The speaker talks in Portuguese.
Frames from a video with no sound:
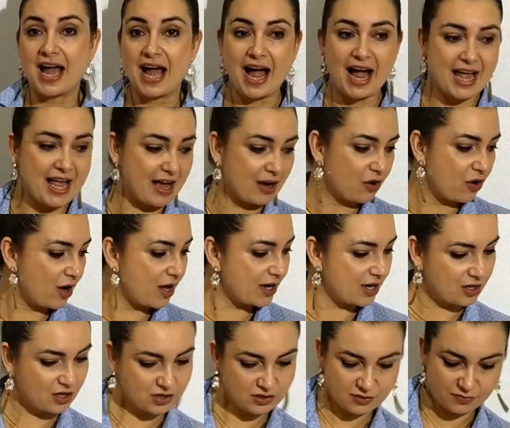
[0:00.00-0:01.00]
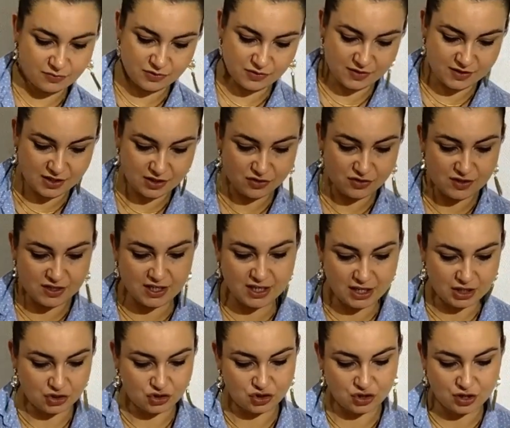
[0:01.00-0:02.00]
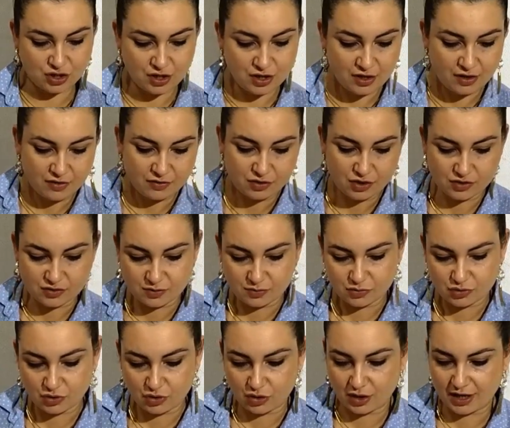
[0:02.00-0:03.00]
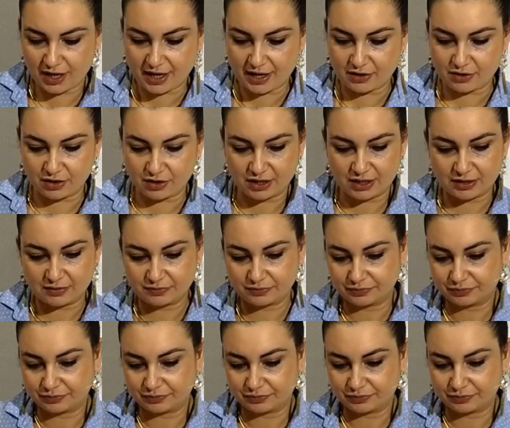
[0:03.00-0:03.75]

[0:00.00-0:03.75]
Aí agora nós vamos fazer o seguinte, nós vamos colocar, olha,